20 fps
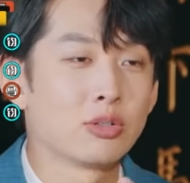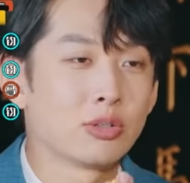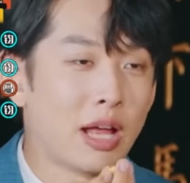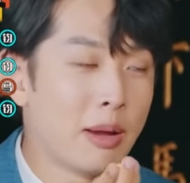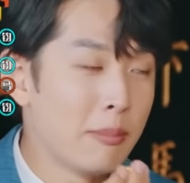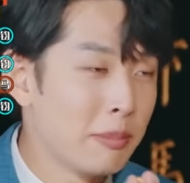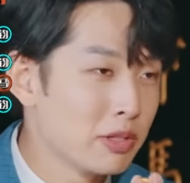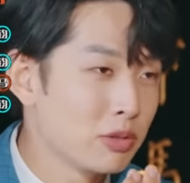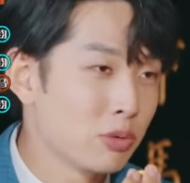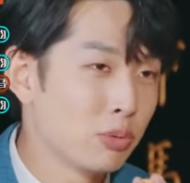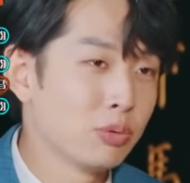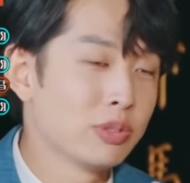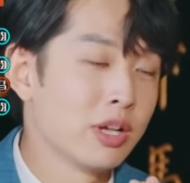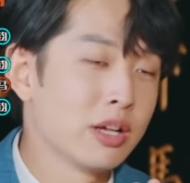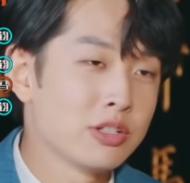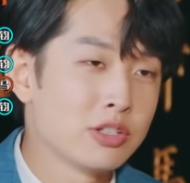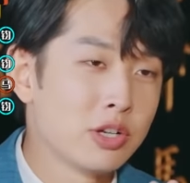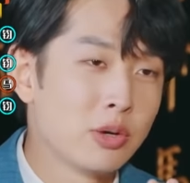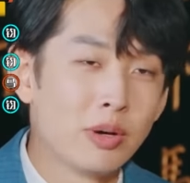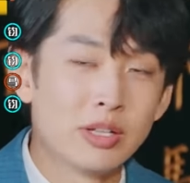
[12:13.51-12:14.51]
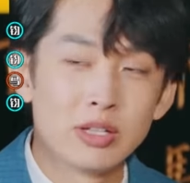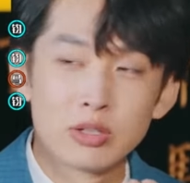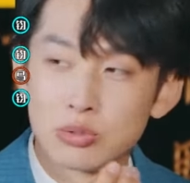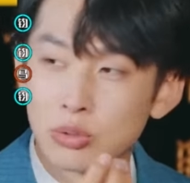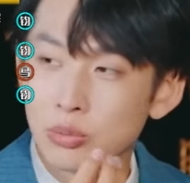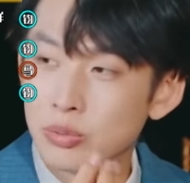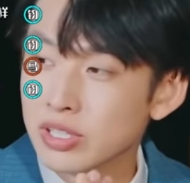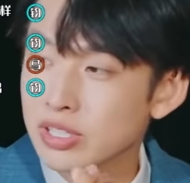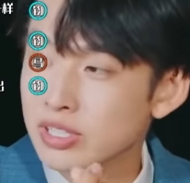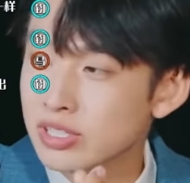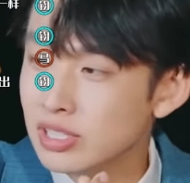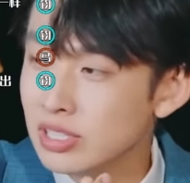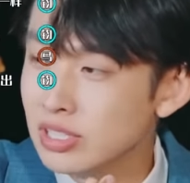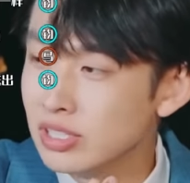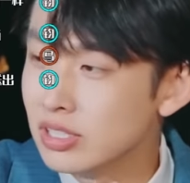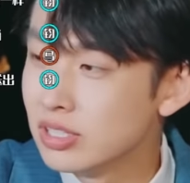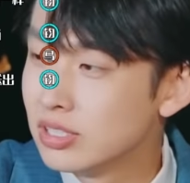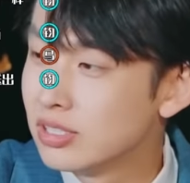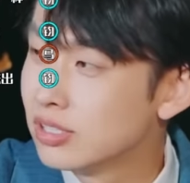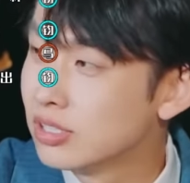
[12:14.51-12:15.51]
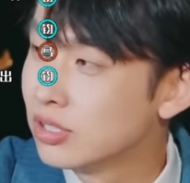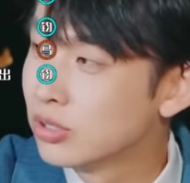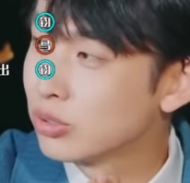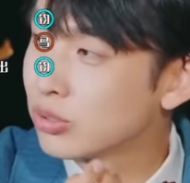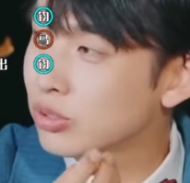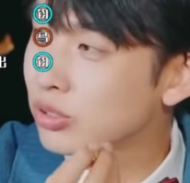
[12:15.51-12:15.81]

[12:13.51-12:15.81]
他们互相交换的所谓的心意，其实就